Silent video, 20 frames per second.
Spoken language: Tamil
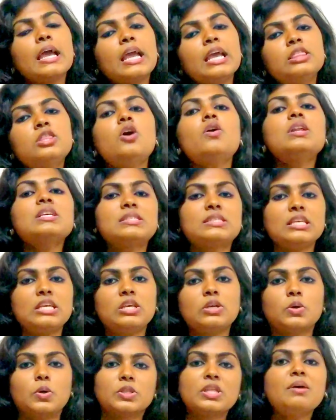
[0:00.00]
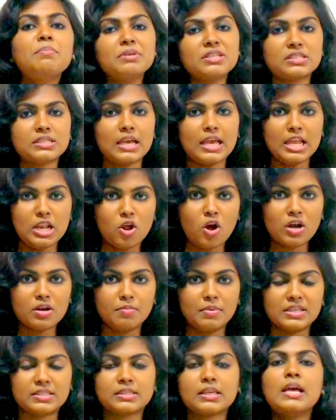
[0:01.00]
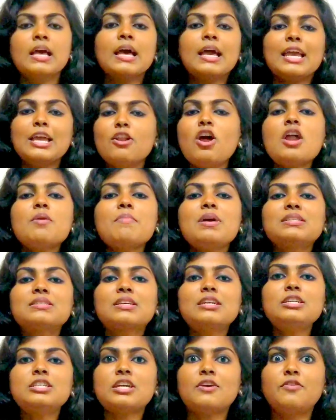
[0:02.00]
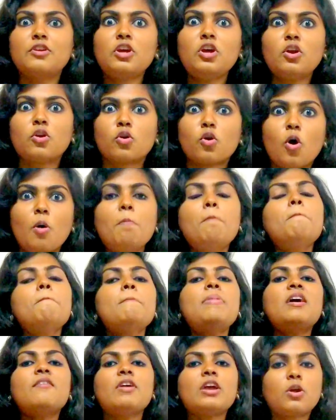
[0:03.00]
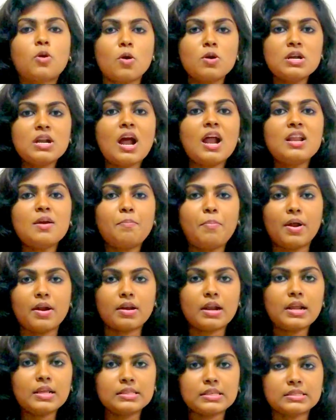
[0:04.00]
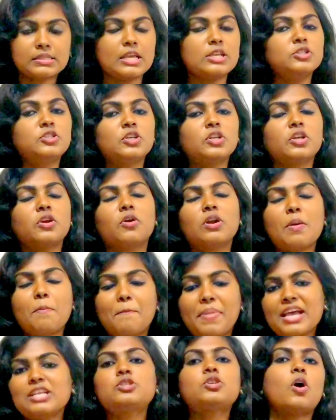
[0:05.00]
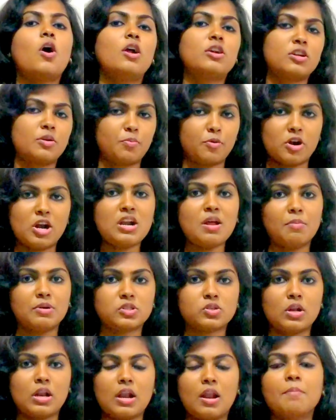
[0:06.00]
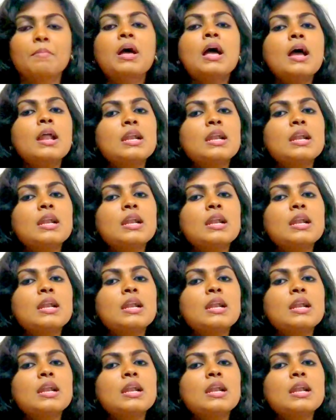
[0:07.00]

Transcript: இதோட சிஇஓ தான் மிஸ்டர் இலான் மஸ்க் இலான் மஸ்கன்றவர் ரொம்பவே கொண்டாடப்படுற இந்த செஞ்சுரியோட பெஸ்ட் ஆண்டர்பிரினர் நம்ம சொல்லலாம்